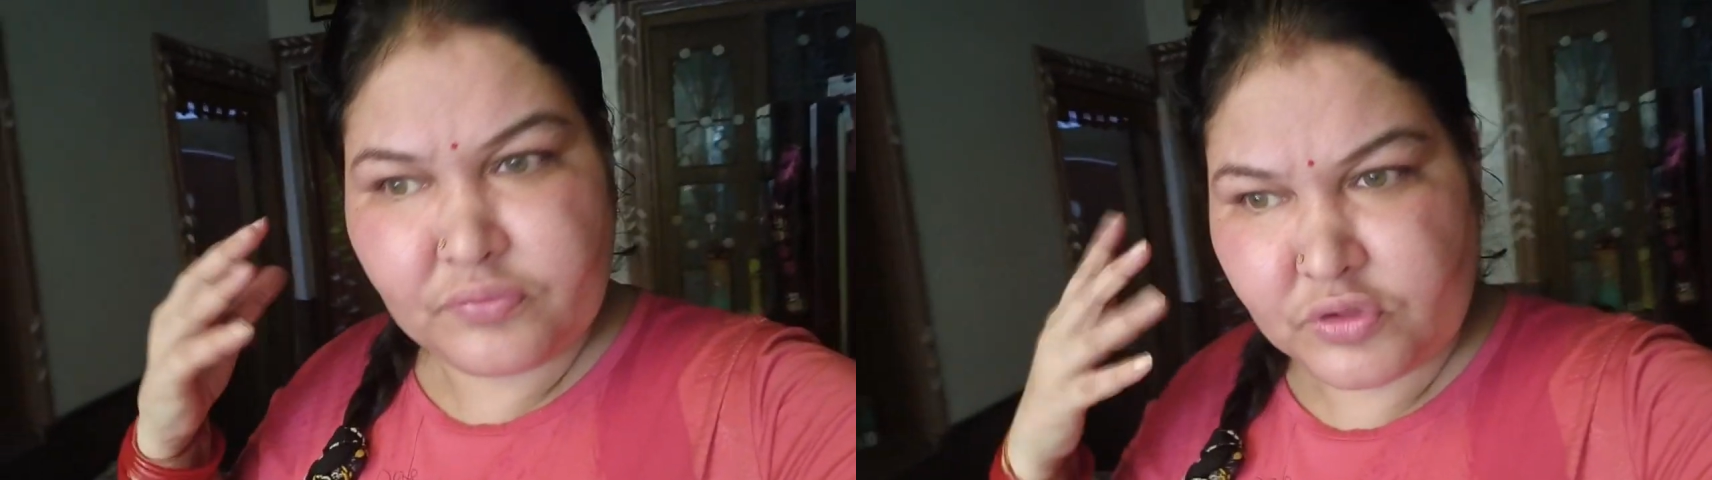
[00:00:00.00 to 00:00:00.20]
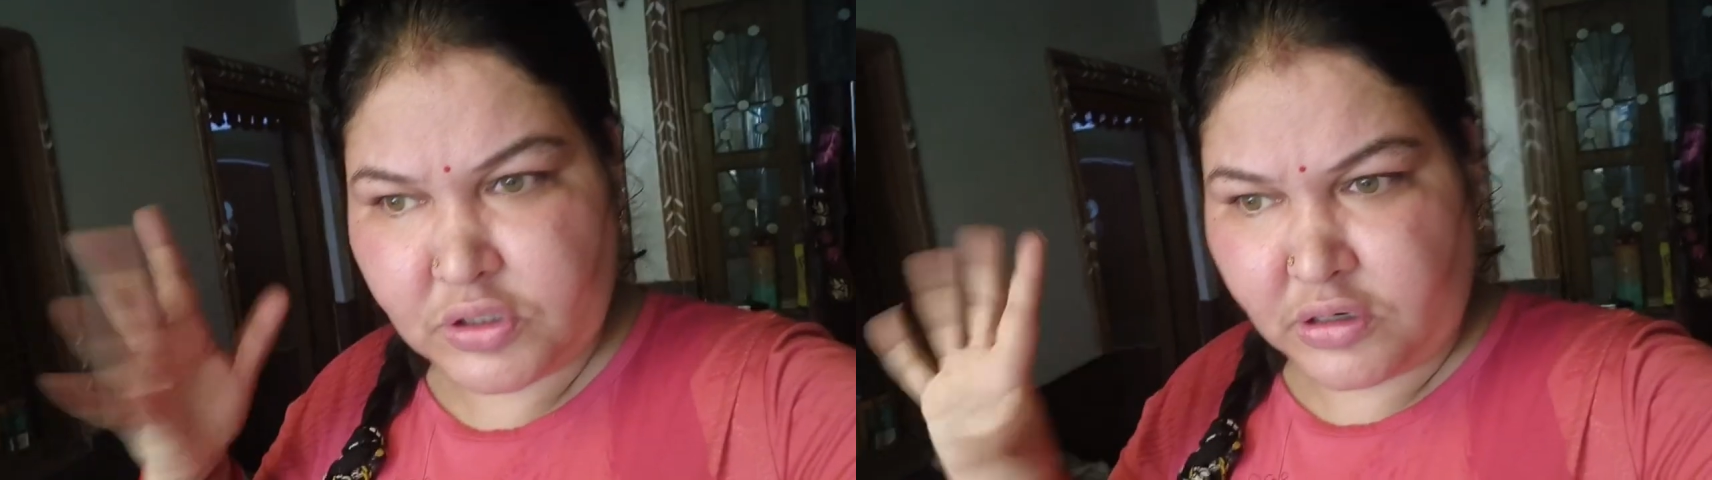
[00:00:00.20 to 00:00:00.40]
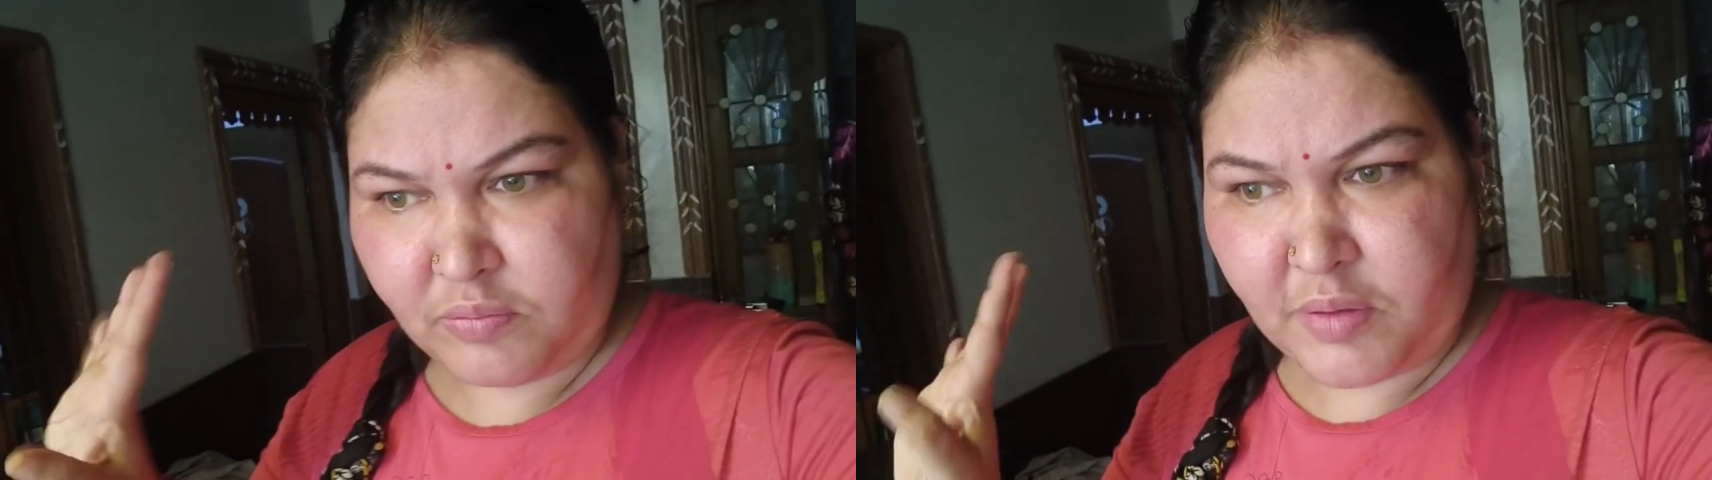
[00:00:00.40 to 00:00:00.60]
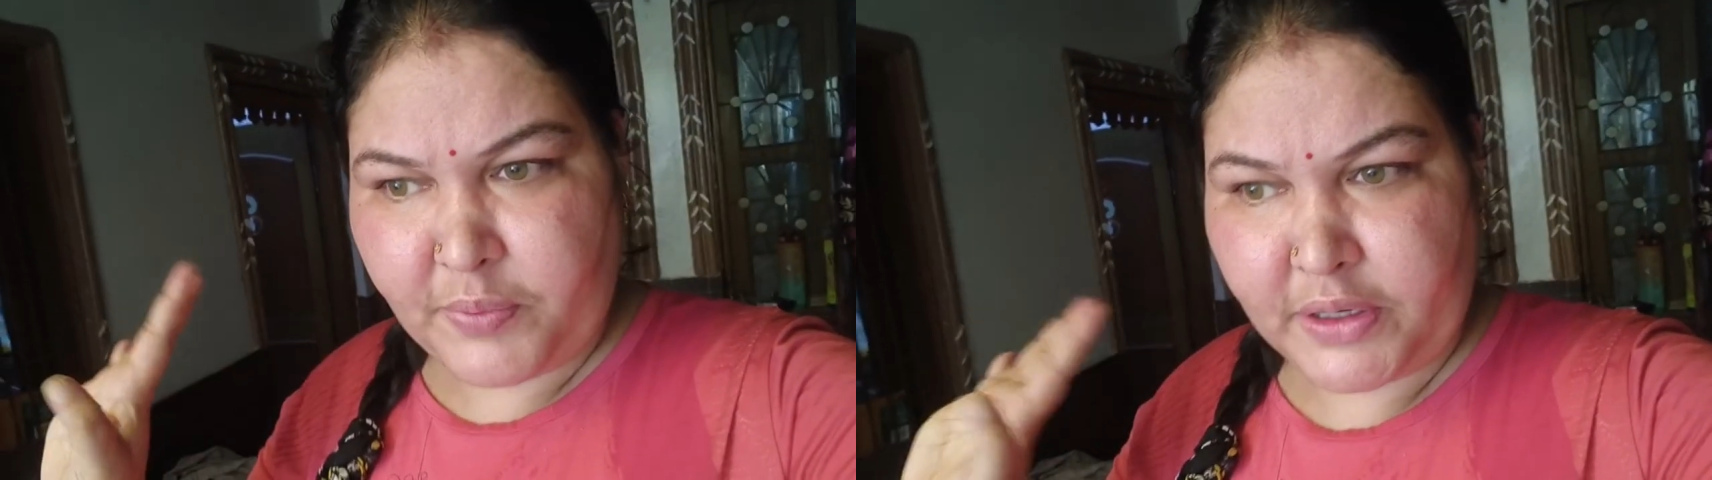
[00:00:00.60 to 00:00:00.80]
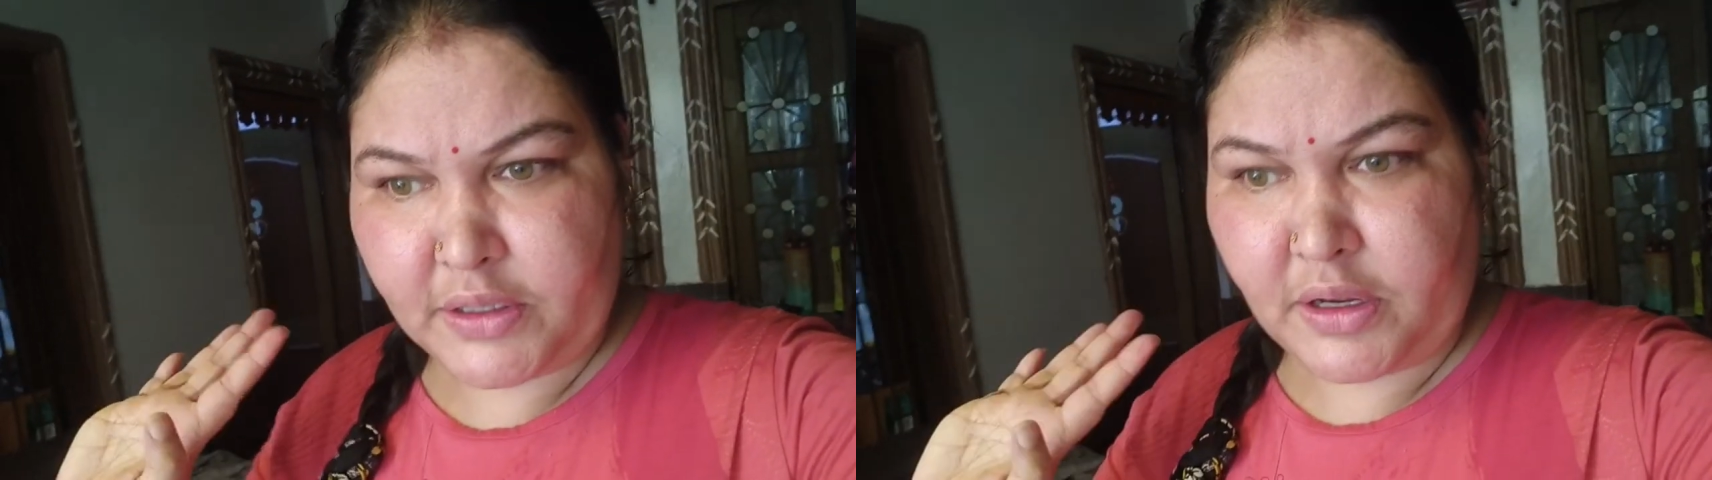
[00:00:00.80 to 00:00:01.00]
छकमा
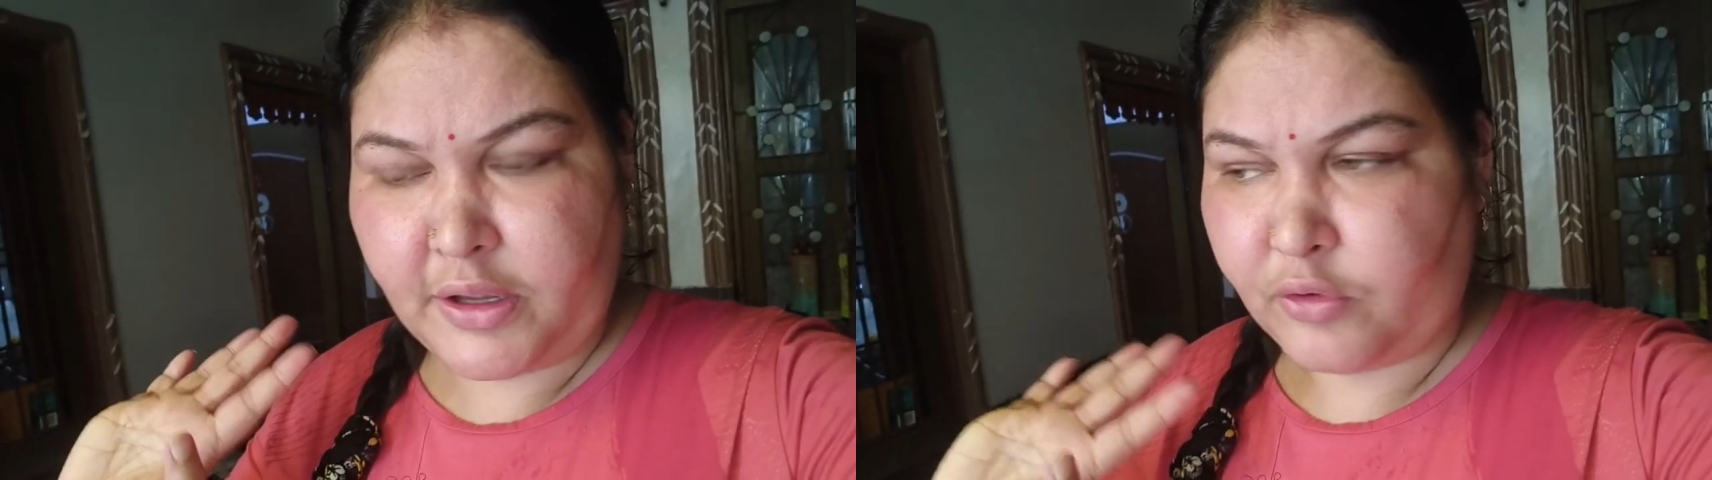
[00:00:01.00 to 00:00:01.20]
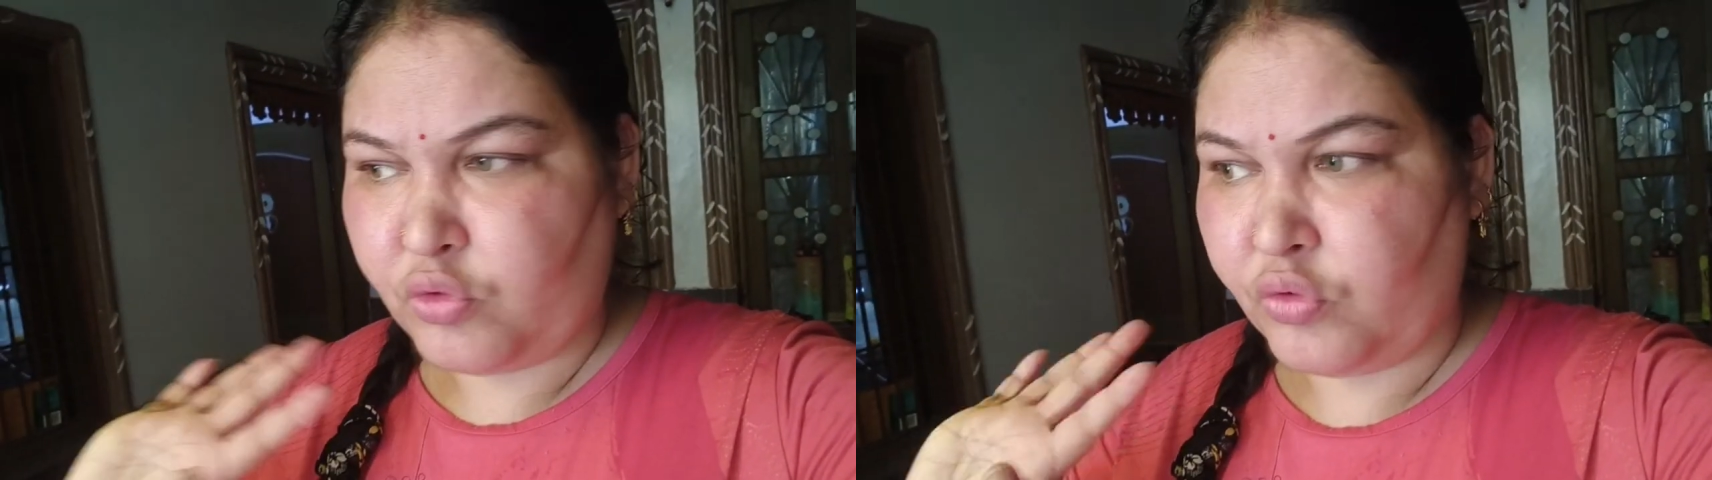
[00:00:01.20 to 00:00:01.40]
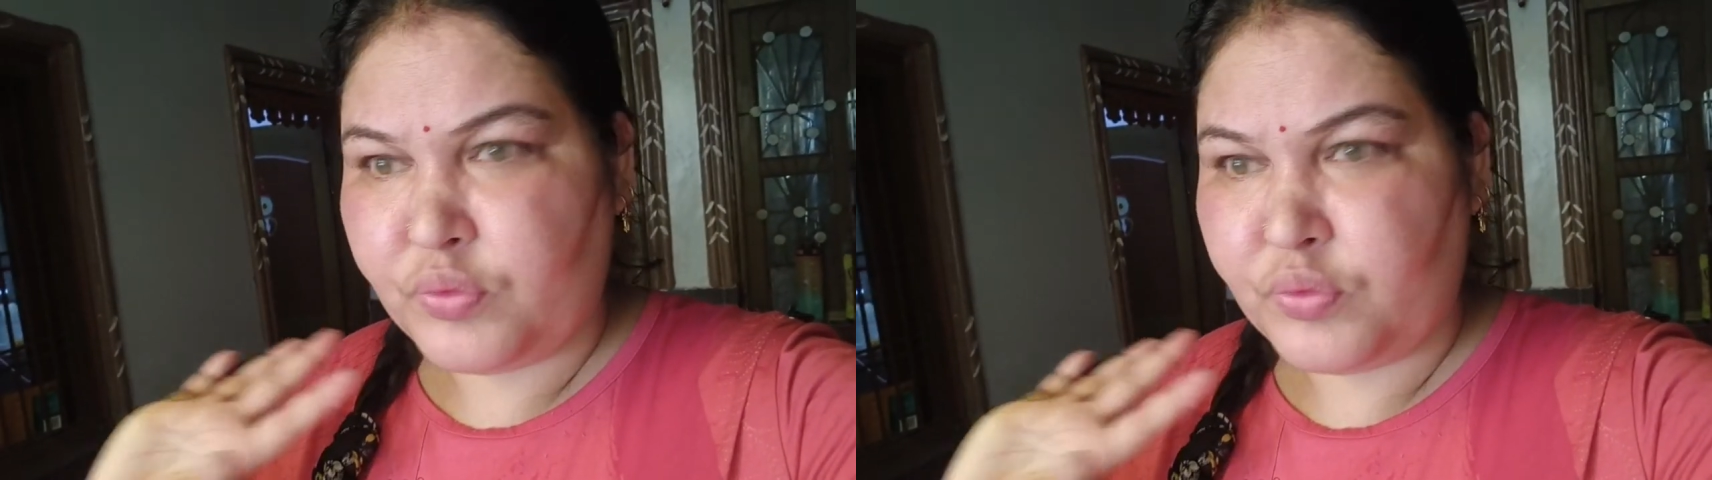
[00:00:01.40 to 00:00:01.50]
पानी आया खूब